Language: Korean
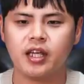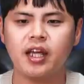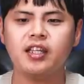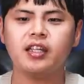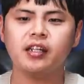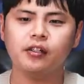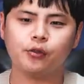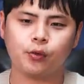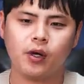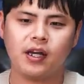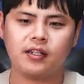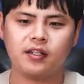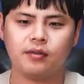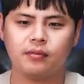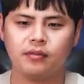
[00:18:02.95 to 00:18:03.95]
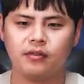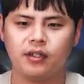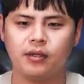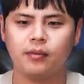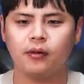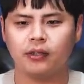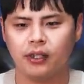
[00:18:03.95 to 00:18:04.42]
채식을 좋아하시는
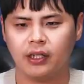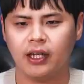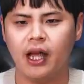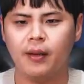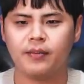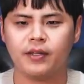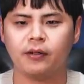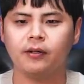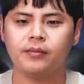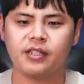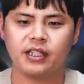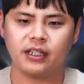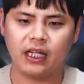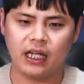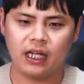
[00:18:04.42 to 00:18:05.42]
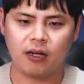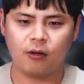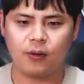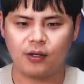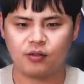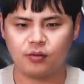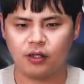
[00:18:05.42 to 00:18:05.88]
분들이 먹는 게 비건 음식이다
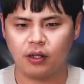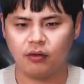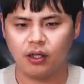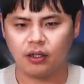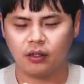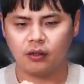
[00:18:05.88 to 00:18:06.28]
라고 봐주시면 될 것